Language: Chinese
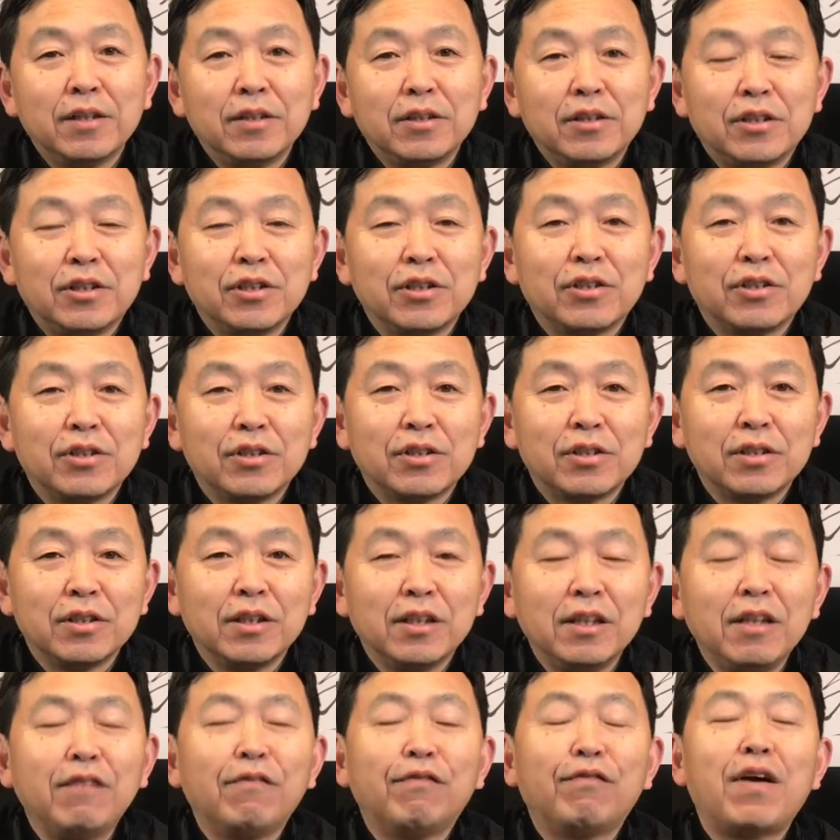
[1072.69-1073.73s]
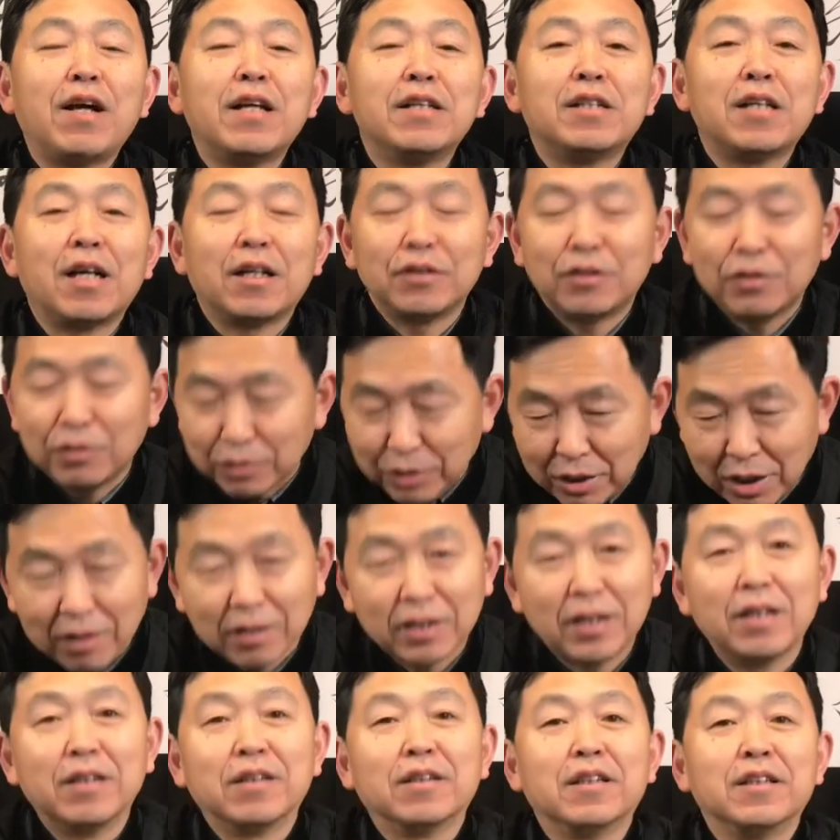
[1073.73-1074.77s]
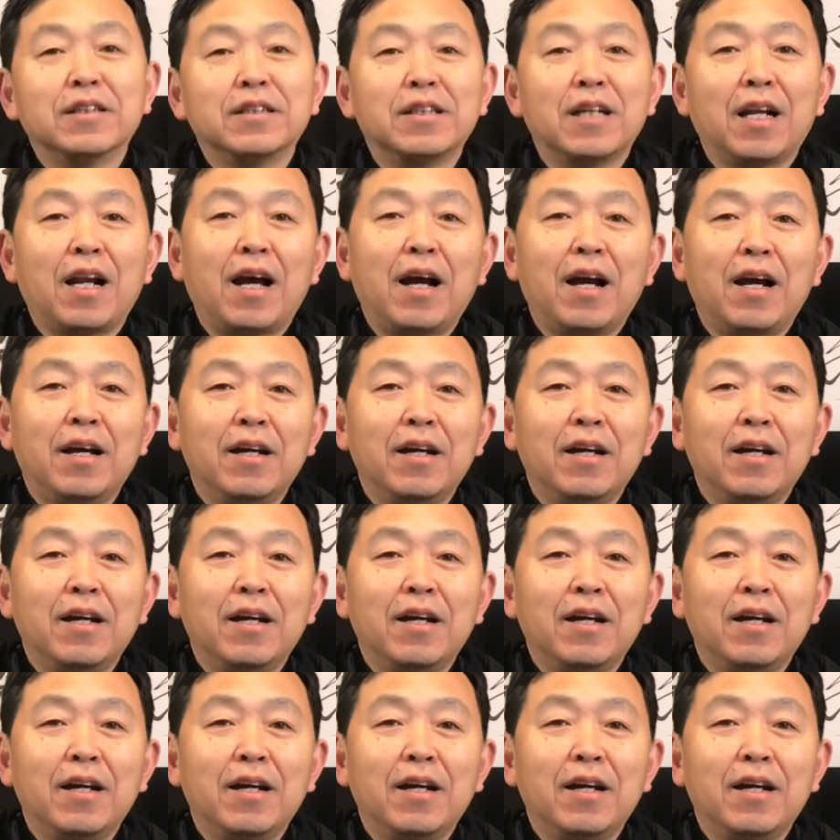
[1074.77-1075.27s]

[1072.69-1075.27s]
其实是一翻墙就掉坑里去了，